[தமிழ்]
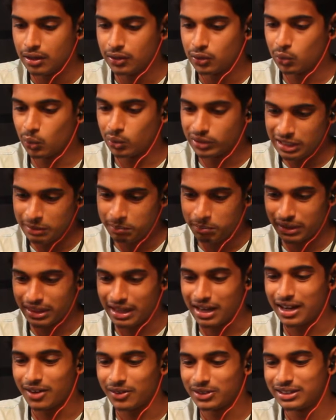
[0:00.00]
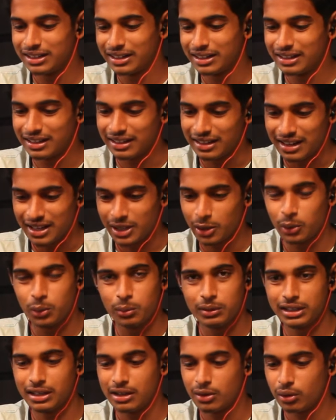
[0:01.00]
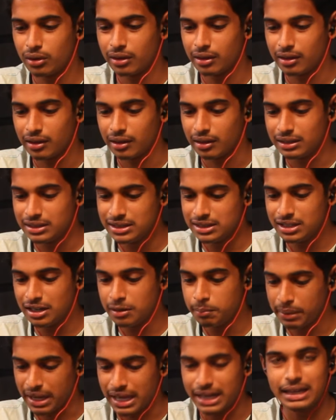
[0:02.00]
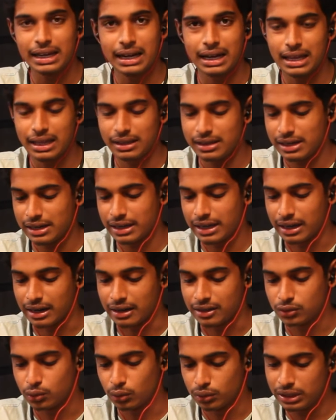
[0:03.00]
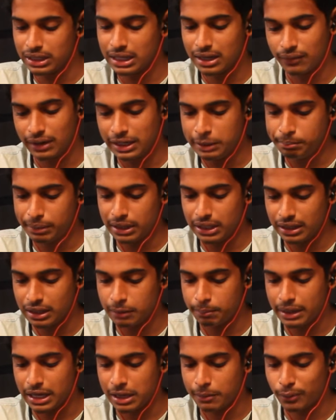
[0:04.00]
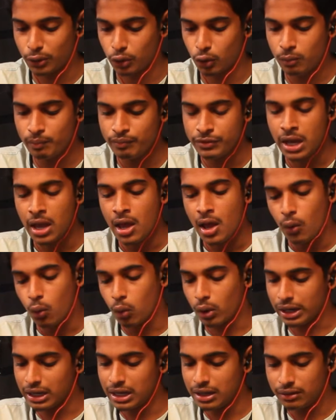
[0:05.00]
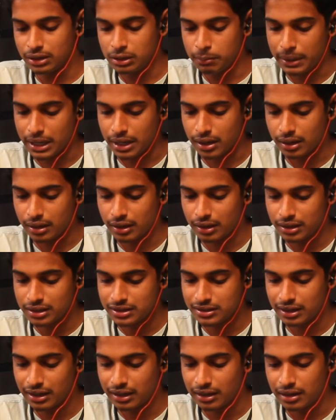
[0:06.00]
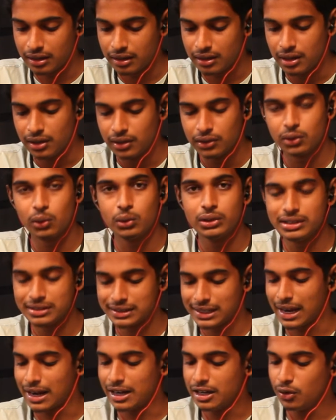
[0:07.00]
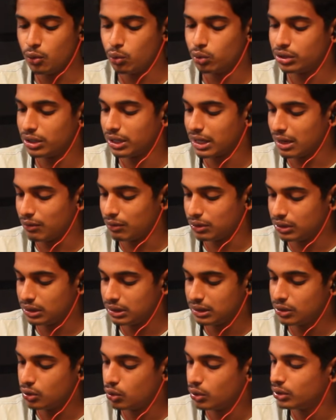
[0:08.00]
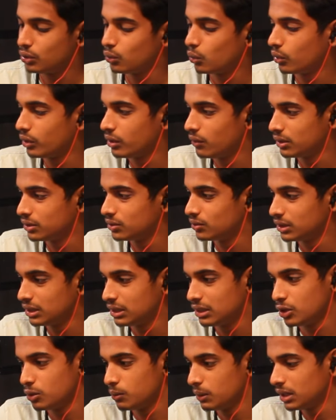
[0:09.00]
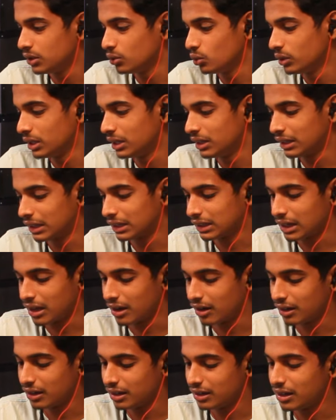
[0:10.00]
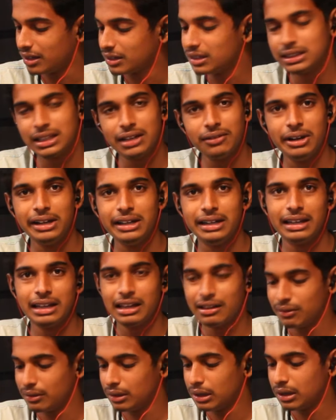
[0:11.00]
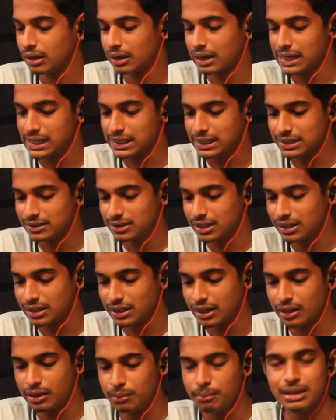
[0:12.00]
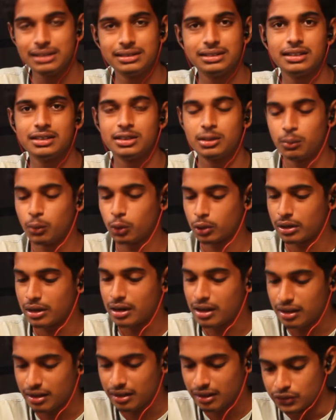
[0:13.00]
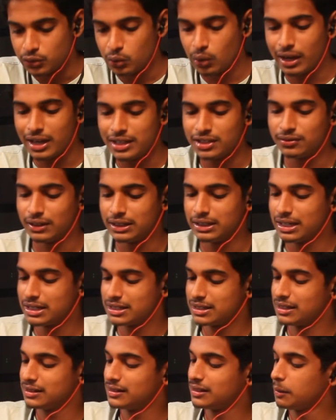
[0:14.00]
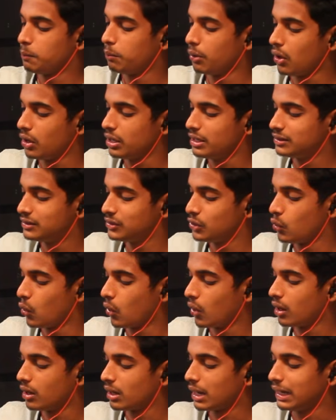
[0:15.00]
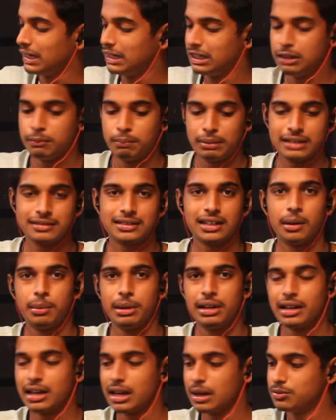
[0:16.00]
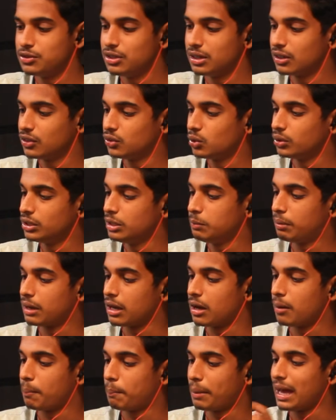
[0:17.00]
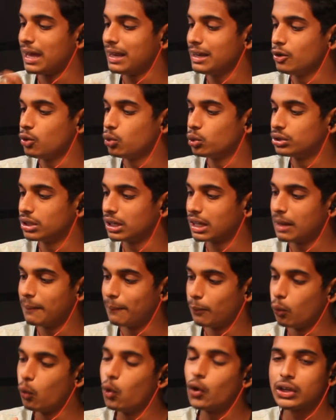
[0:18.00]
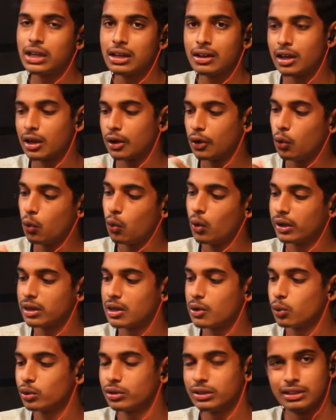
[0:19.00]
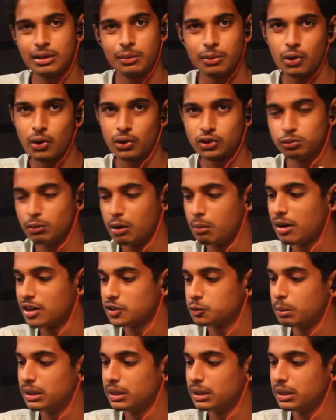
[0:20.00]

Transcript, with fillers: ஸோ வந்து இப்போ தாங்க வந்திருக்கு அதாவது பார்த்தீங்கன்னா ஒரு இன்ஸ்டன்ட் பேரிங் கிடையாதுன்னு நினைக்கிறேன் ஸோ வந்து நீங்கள் வெயிட் பண்ணி தான் பேர் பண்ணும் உடனே வந்து பேர் ஆகாது சரிங்களா ஸோ வந்து ஸ்கேனிங் கொடுத்துருக்கேன் வந்து இன்னும் ஏதோ ஒரு டிவைஸ் வந்து இன்னுமே எதுவும் டிடெக்ட் ஆகலை நான் அதுக்கு தான் வெயிட்டிங்கே கனெக்ட் ஆச்சுன்னா டக்குன்னு பேஸ் டெஸ்ட் போட்டுடலாம் ஸோ காய்ஸ் வந்துருச்சு ஜிப்ரானிக்ஸ் யோகா நைன்ட்டி ப்ளஸ் அப்படின்னு காமிச்சிருக்கு ஸோ வந்து இப்போ நான் பேரிங் கொடுத்துருக்கேன் இப்போ ஓகே கேட்கும் ஓகே கொடுத்ததுக்கப்புறம் சும்மா மாஸ்